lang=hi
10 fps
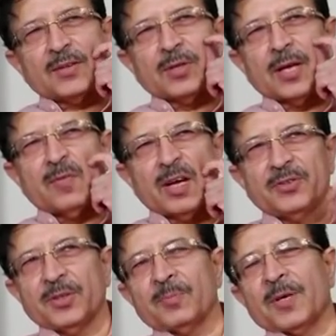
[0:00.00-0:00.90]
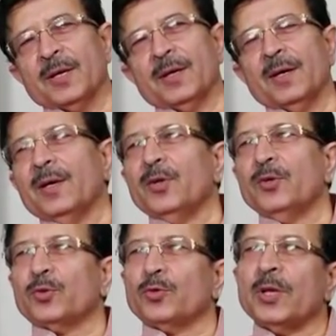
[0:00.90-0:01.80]
एक साल वहाँ जम के
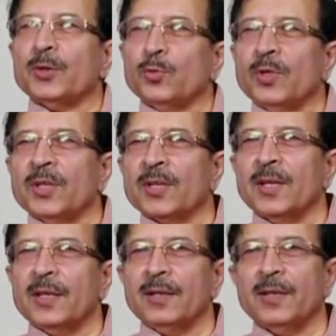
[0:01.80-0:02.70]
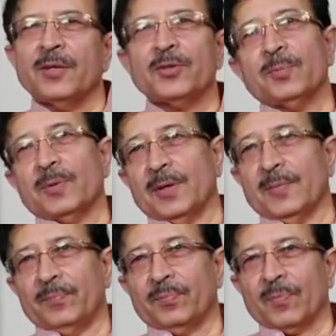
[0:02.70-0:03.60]
स्टूडेंट यूनियन की लीडरशिप की
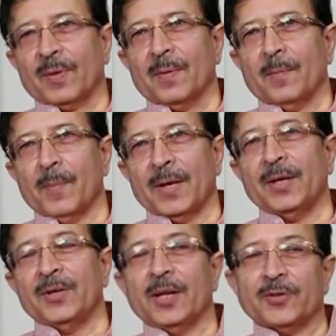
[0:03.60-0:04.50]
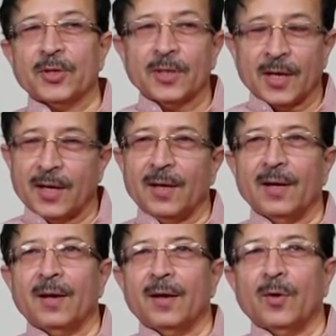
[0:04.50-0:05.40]
मैंने इलेक्शन लड़ा
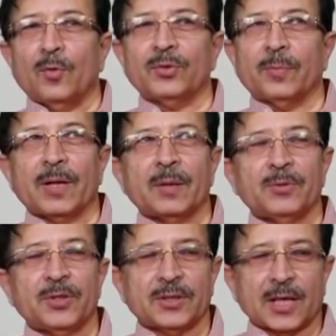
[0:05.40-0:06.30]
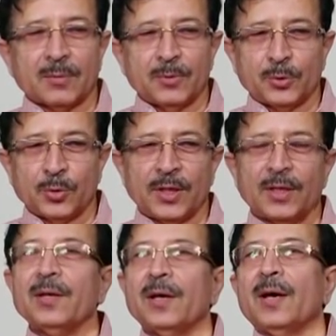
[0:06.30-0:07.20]
उस ज़माने में सीतारा येचूरी
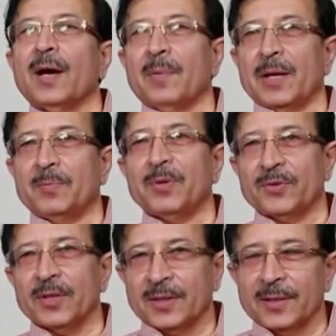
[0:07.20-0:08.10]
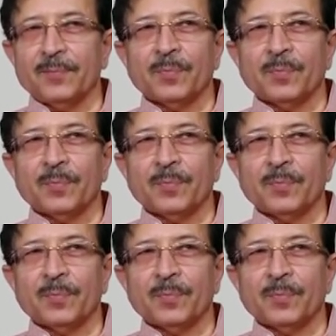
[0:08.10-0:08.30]
हमारे प्रेसिडेंट थे